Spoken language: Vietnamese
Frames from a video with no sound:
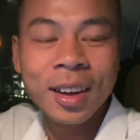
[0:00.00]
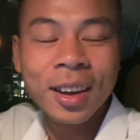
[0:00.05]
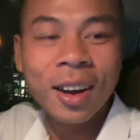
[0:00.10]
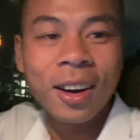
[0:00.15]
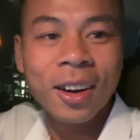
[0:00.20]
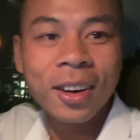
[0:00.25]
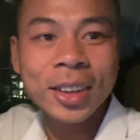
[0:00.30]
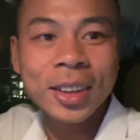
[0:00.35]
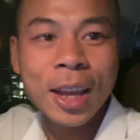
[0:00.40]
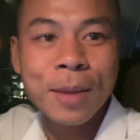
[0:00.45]

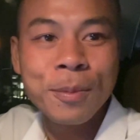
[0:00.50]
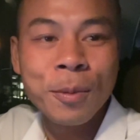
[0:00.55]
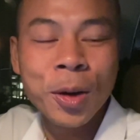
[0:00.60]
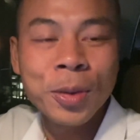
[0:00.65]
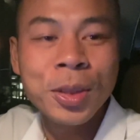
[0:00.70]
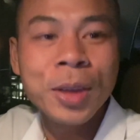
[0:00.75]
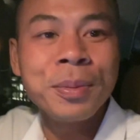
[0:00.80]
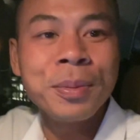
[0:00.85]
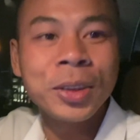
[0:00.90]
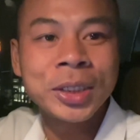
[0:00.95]
họ có thể
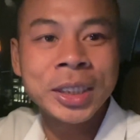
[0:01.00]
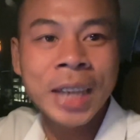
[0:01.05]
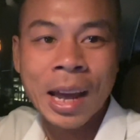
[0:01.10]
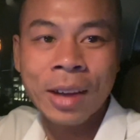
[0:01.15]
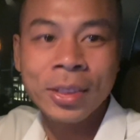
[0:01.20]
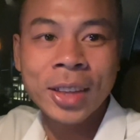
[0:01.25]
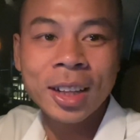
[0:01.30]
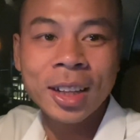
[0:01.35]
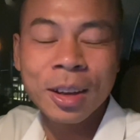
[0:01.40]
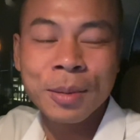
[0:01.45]
mua được một
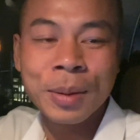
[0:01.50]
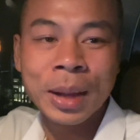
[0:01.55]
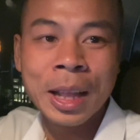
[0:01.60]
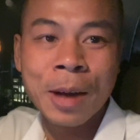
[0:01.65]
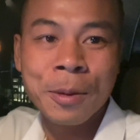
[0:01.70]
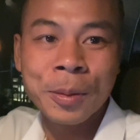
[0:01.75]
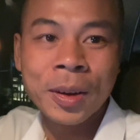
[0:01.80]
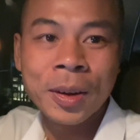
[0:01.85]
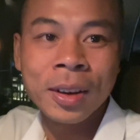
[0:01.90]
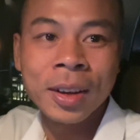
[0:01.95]
xào đất ở bà
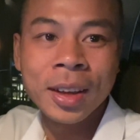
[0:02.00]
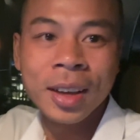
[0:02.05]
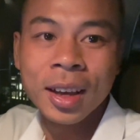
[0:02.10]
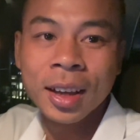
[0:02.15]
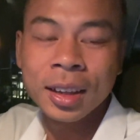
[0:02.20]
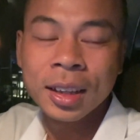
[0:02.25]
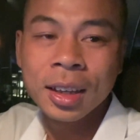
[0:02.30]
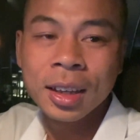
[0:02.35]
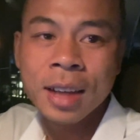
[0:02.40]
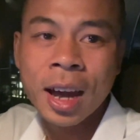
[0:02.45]
Lộc rồi
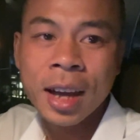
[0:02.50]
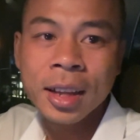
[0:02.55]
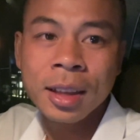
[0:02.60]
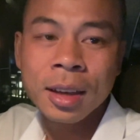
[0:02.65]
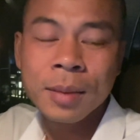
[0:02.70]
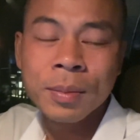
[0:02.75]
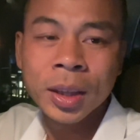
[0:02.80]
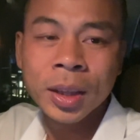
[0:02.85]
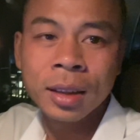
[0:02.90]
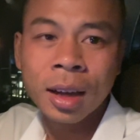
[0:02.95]
thì đây
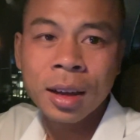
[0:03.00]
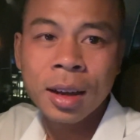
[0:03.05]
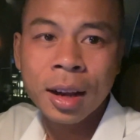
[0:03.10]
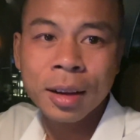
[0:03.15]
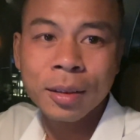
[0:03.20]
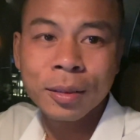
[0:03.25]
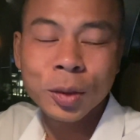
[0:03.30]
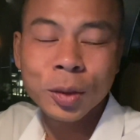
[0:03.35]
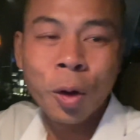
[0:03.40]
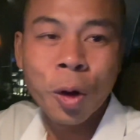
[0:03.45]
thì mình thấy
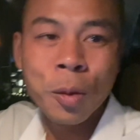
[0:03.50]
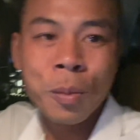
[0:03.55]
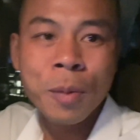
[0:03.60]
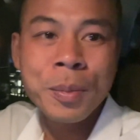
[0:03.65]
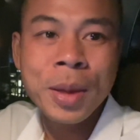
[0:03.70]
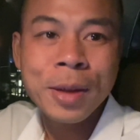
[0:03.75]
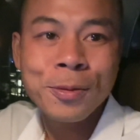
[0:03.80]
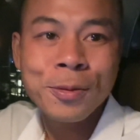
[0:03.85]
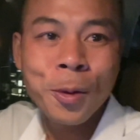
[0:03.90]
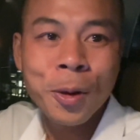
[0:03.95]
rằng đổi
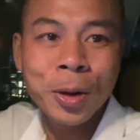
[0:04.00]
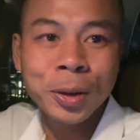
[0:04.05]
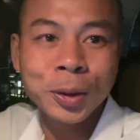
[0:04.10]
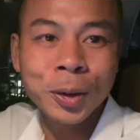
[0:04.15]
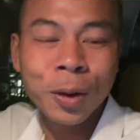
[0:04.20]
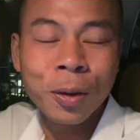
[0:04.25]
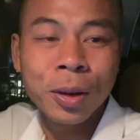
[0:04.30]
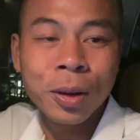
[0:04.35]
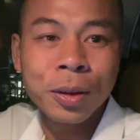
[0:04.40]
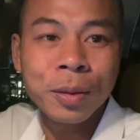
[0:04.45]
một mét
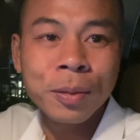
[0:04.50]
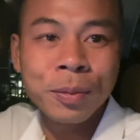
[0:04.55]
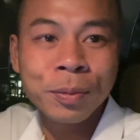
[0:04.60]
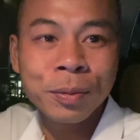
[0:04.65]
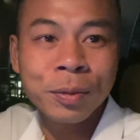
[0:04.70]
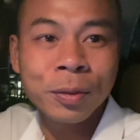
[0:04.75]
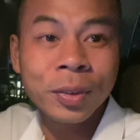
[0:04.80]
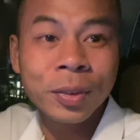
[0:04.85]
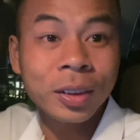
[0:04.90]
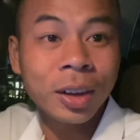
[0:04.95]
vuông đổi
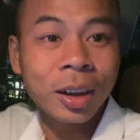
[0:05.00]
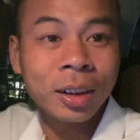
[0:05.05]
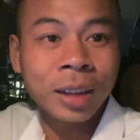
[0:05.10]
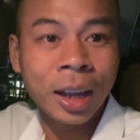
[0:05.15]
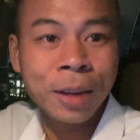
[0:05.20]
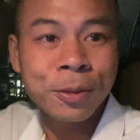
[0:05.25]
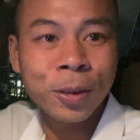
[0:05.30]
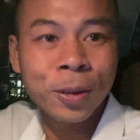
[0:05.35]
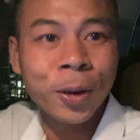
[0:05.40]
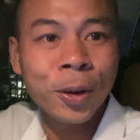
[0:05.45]
ở
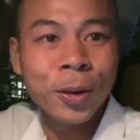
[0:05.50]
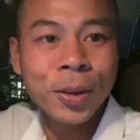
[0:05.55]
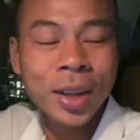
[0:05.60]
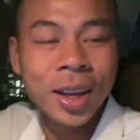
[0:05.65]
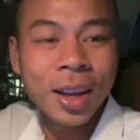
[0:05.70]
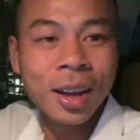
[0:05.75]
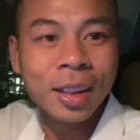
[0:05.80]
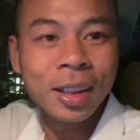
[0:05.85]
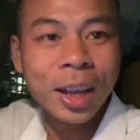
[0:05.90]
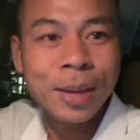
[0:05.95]
thành phố
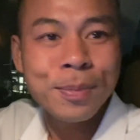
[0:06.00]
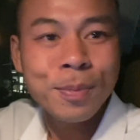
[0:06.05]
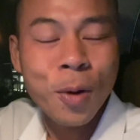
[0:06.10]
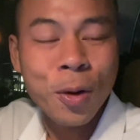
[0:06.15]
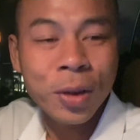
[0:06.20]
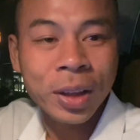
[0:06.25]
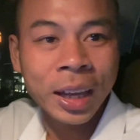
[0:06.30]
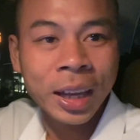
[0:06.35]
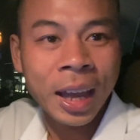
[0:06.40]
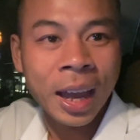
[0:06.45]
lấy
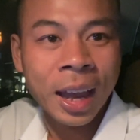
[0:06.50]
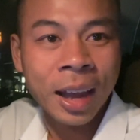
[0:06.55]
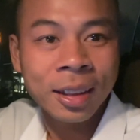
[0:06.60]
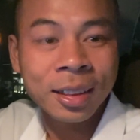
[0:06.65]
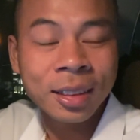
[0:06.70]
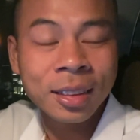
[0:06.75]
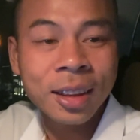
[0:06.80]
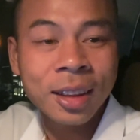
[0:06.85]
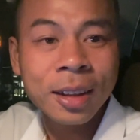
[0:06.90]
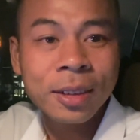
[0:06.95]
một
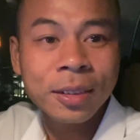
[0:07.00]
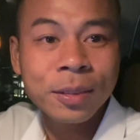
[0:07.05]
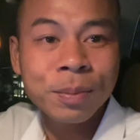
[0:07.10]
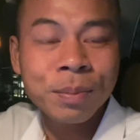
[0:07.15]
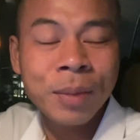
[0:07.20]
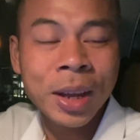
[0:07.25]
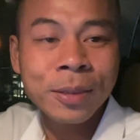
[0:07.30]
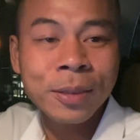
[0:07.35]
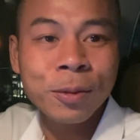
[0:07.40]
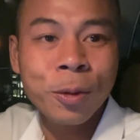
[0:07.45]
ngàn đất
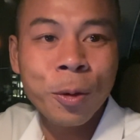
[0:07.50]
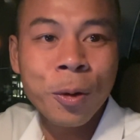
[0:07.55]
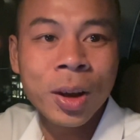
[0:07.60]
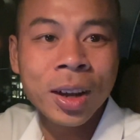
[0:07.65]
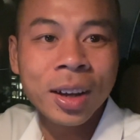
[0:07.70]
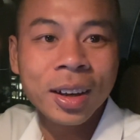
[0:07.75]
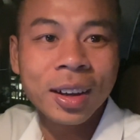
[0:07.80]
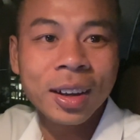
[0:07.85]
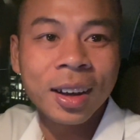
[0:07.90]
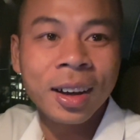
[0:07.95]
mét
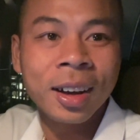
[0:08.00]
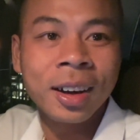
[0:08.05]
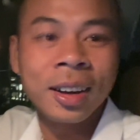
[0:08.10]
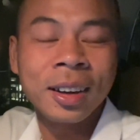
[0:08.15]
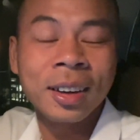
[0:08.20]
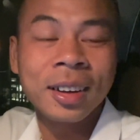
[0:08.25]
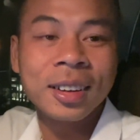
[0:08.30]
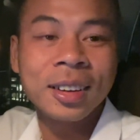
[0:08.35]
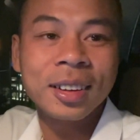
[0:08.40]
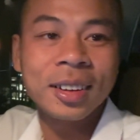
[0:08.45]
vuông
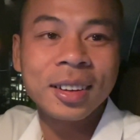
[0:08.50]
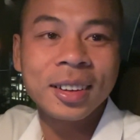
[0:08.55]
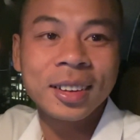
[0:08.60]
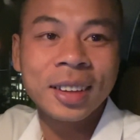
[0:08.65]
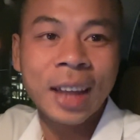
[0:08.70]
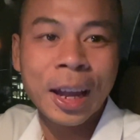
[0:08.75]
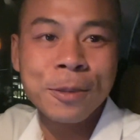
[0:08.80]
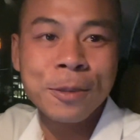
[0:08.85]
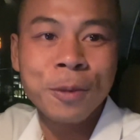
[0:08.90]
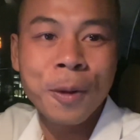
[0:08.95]
ở
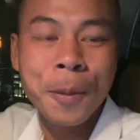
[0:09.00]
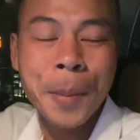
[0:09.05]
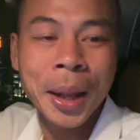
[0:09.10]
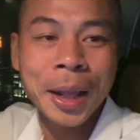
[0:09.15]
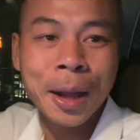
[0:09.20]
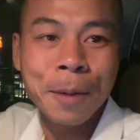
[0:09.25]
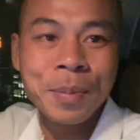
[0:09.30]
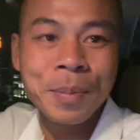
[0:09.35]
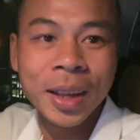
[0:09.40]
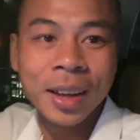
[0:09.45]
thành phố
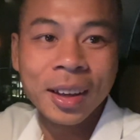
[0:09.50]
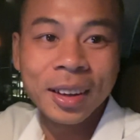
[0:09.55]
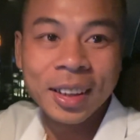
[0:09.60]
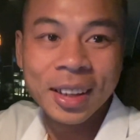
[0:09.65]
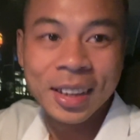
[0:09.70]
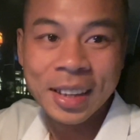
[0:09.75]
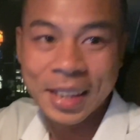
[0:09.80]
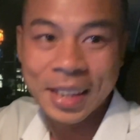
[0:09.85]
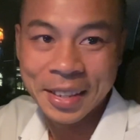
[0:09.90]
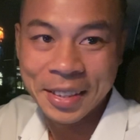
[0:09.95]
bà Lộc
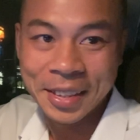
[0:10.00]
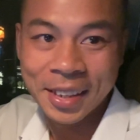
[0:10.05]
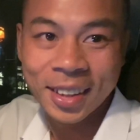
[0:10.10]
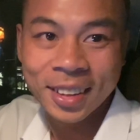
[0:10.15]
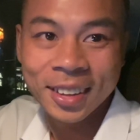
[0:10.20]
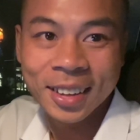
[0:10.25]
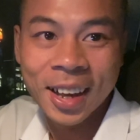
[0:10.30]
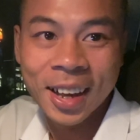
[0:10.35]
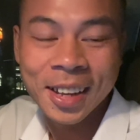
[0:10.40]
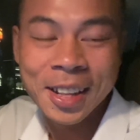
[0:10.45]
thì hiển
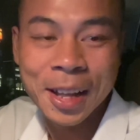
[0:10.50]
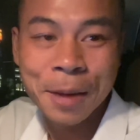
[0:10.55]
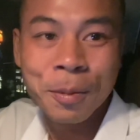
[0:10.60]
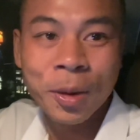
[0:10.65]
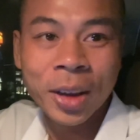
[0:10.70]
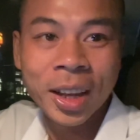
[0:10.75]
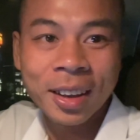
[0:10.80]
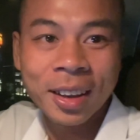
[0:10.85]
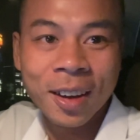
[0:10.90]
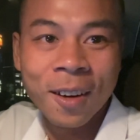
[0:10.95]
nhiên đây là
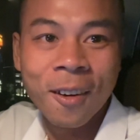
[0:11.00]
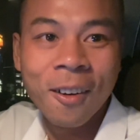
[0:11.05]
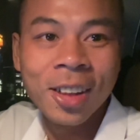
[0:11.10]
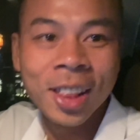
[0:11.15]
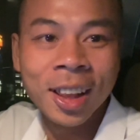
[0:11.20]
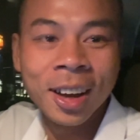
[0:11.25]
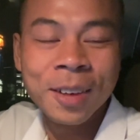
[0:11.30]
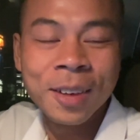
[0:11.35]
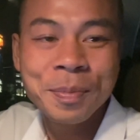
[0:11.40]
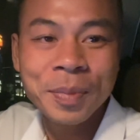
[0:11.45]
một cái cơ
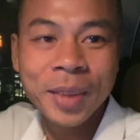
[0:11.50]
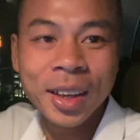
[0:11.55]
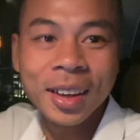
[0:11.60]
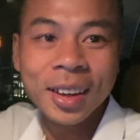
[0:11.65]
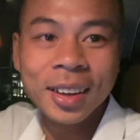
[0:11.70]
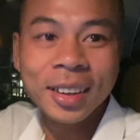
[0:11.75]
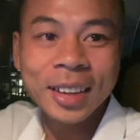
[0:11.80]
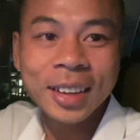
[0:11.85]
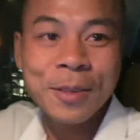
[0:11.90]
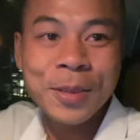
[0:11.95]
hội lớn
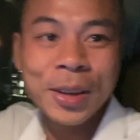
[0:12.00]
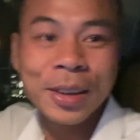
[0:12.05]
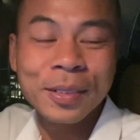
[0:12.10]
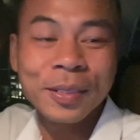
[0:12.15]
tại vì